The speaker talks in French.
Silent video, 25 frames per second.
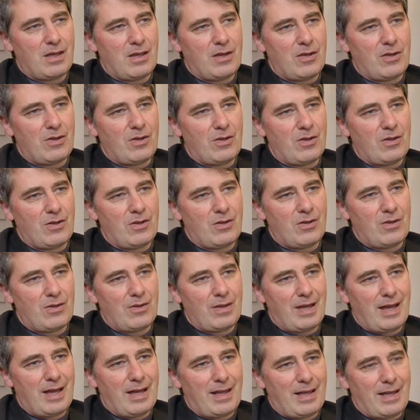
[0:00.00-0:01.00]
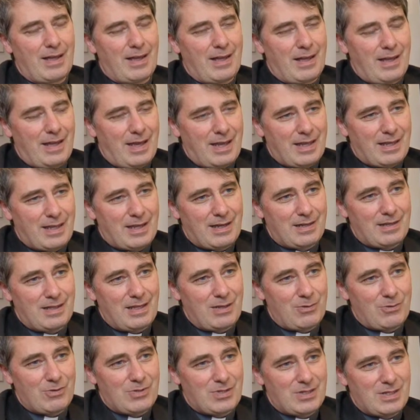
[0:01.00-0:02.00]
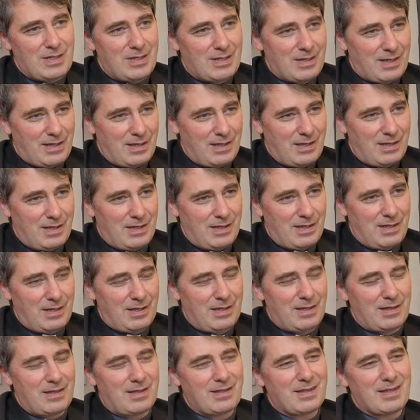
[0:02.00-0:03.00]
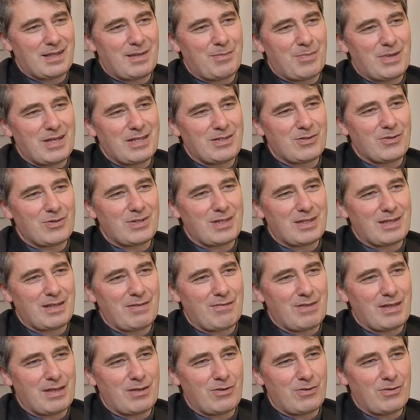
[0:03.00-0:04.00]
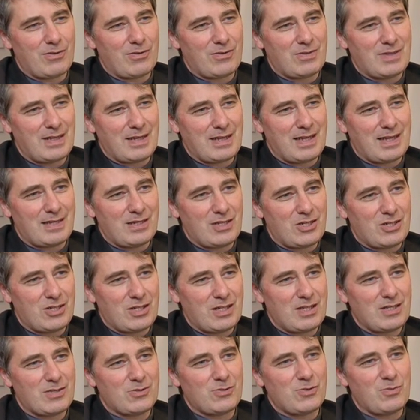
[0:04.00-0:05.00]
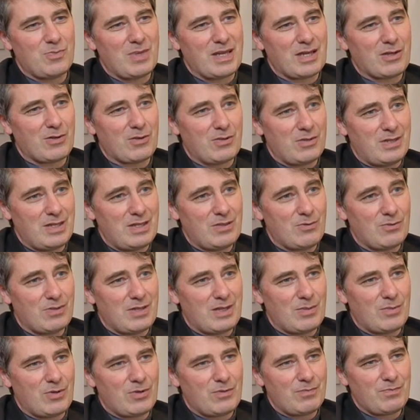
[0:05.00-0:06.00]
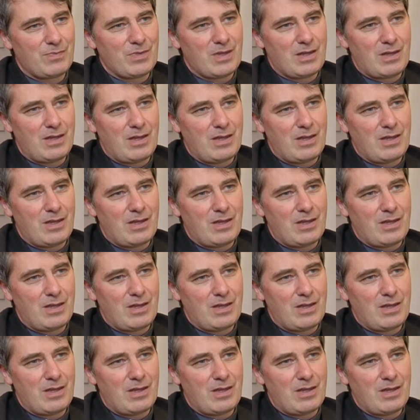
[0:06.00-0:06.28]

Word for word: euh, incarnée aussi très, très présente à travers ses catéchèses du mercredi notamment,